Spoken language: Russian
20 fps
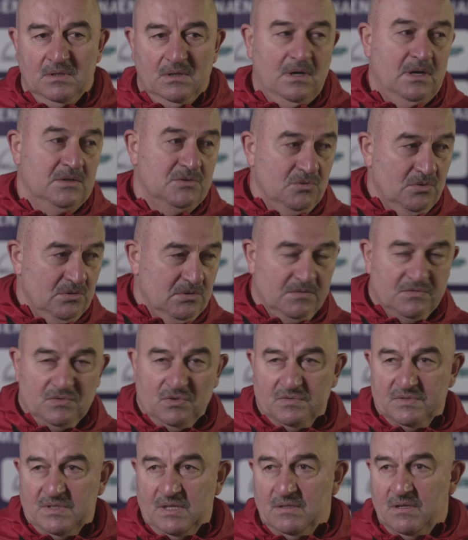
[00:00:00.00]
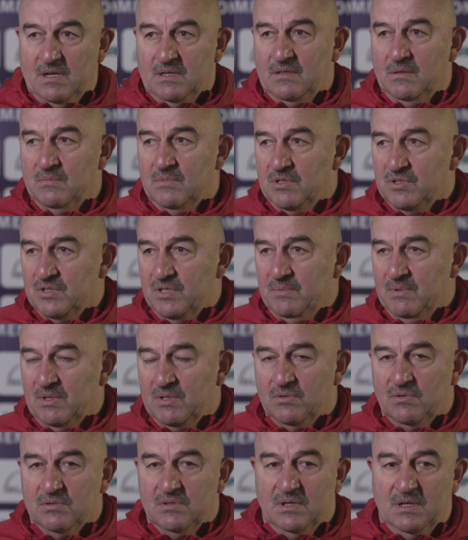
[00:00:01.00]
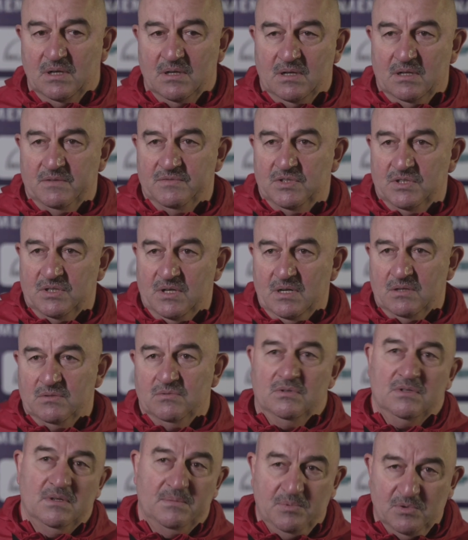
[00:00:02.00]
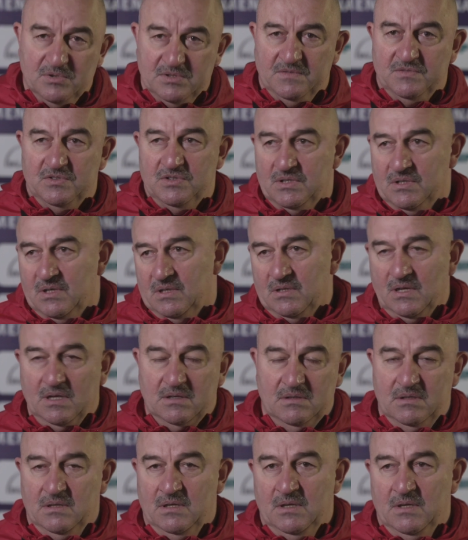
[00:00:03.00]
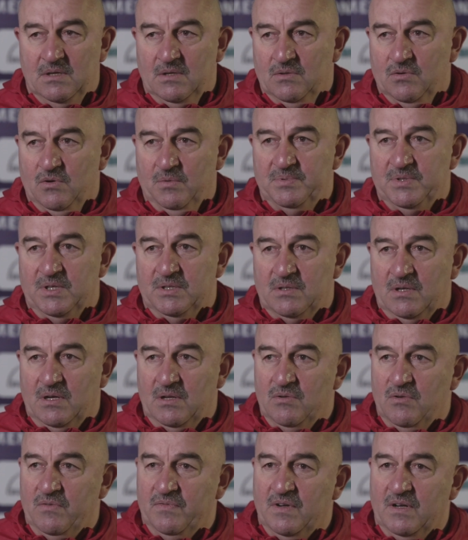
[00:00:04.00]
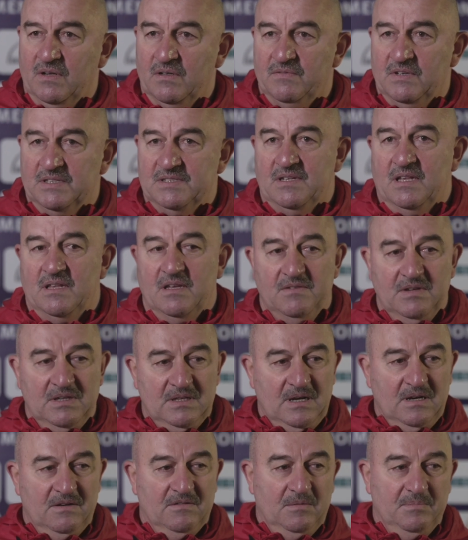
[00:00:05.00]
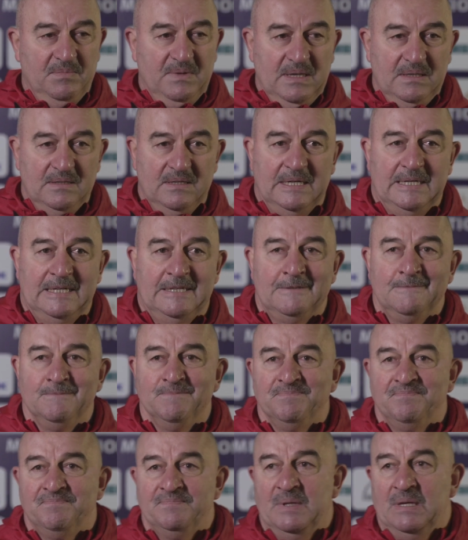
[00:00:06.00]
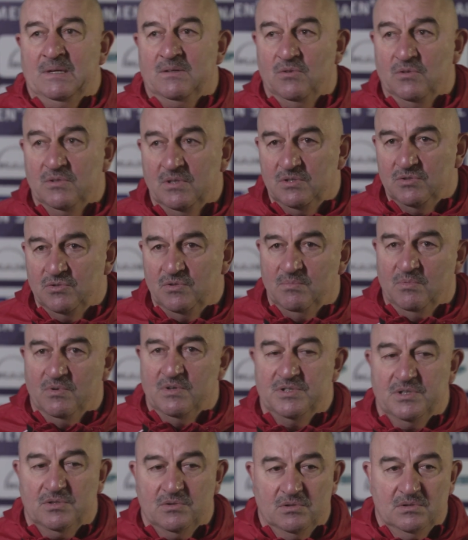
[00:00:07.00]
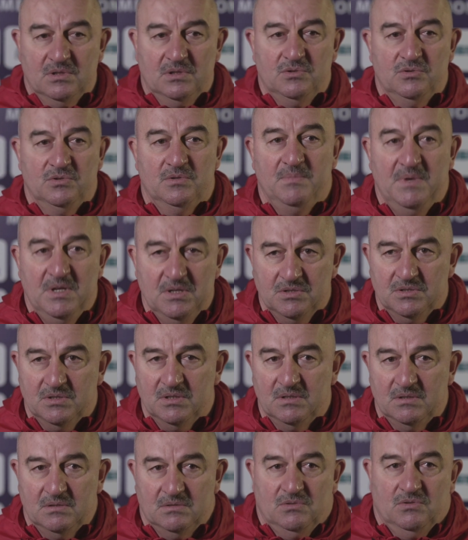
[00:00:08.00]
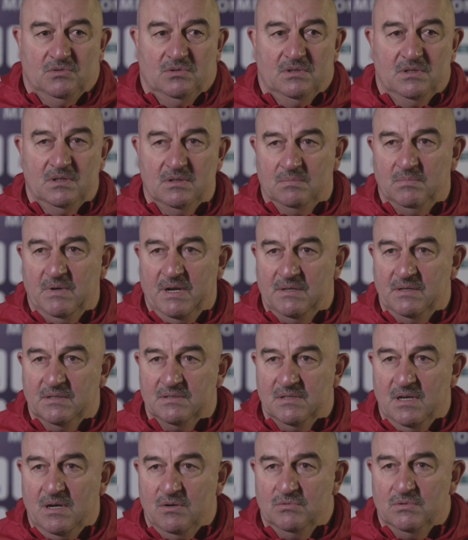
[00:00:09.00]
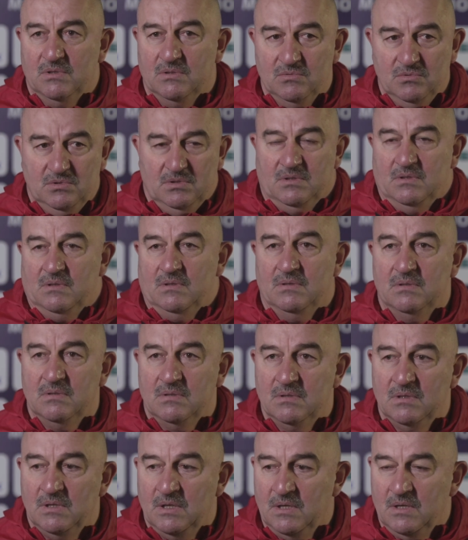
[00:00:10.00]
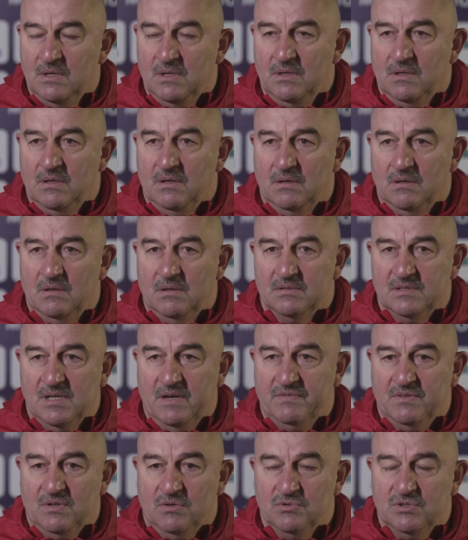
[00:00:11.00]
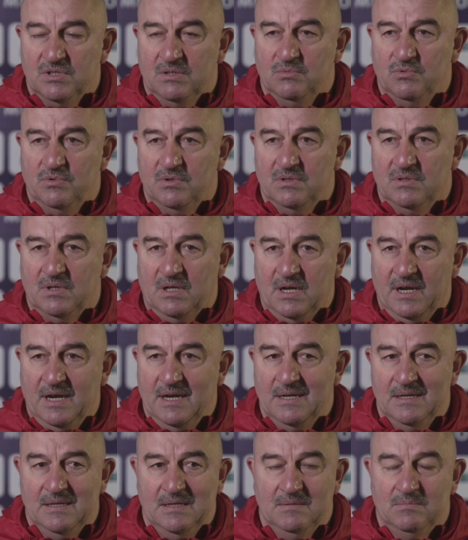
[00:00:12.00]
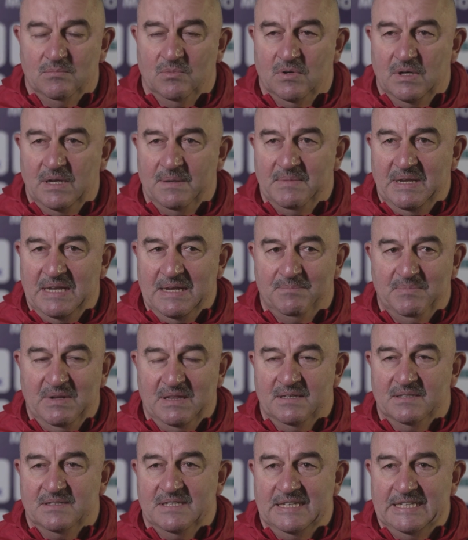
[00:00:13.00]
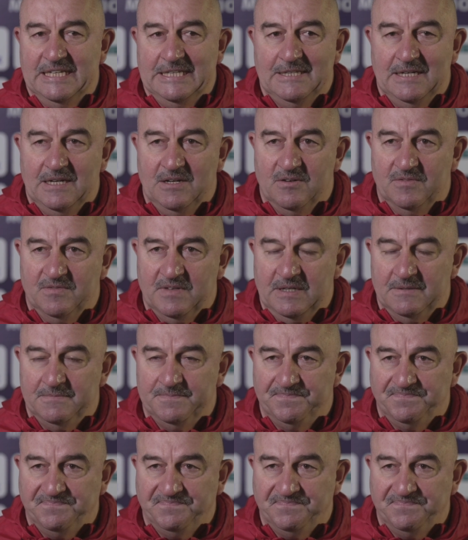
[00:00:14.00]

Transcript: А сегодня все в стандартном режиме. Кто-то играл вчера, кто-то позавчера. Так, общая тренировка восстановительного плана. Кто-то чуть больше, кто-то чуть меньше. И сегодня баня, сауна. Ну и э, завтра уже будет такая более-менее полноценная тренировка.